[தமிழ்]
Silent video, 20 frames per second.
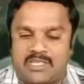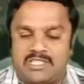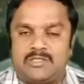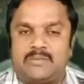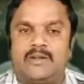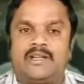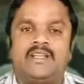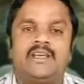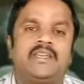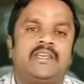
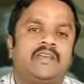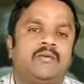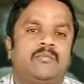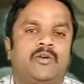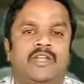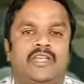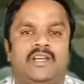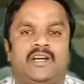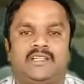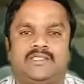மற்றவர்கள் அறிய
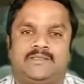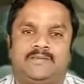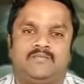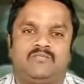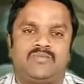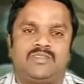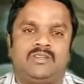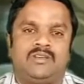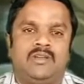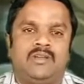முடியாது
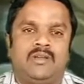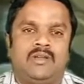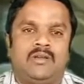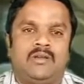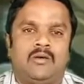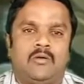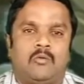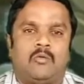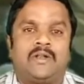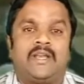
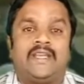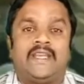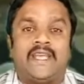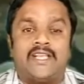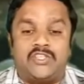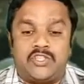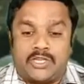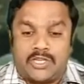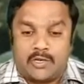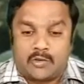உன்னை
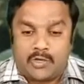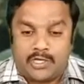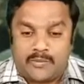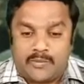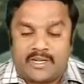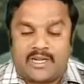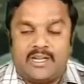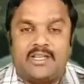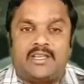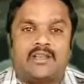
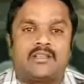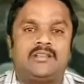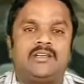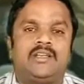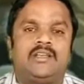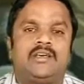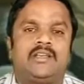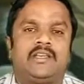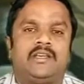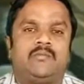நேசிக்கக்கூடியவர்கள்
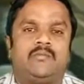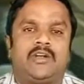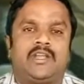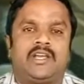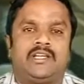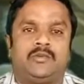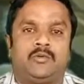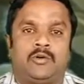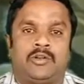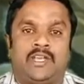இருந்தால் அறிய
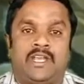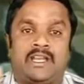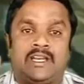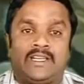முடியாது உன்